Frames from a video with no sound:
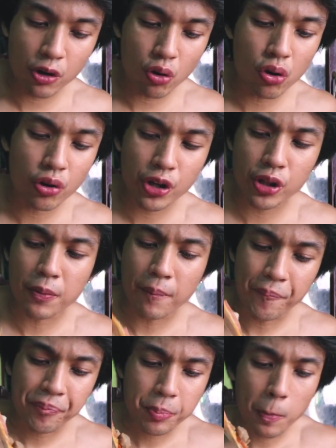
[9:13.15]
ano ko ngayon.
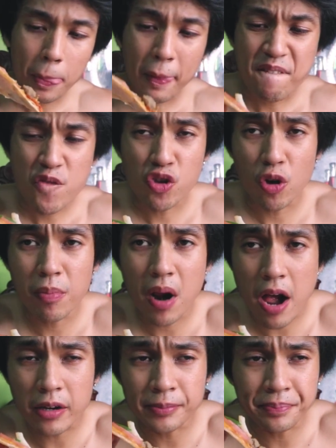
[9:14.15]

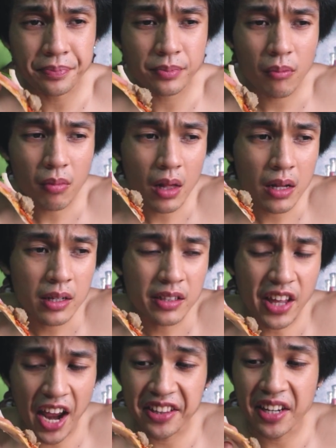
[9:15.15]
Sobrang
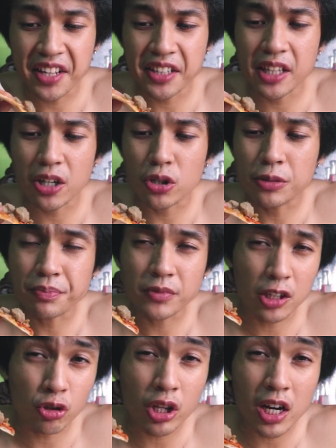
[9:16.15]
dehydrated ako.
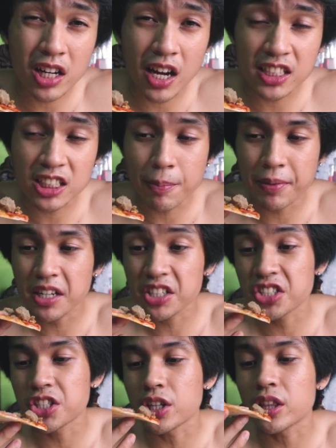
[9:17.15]
Ganito talaga guys kapag
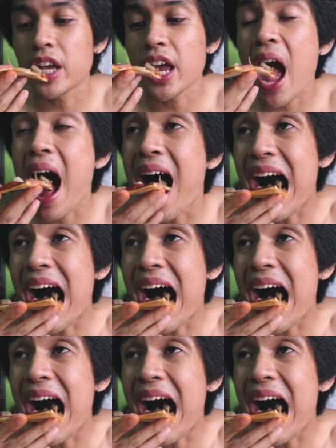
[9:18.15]
nagti-cheat day.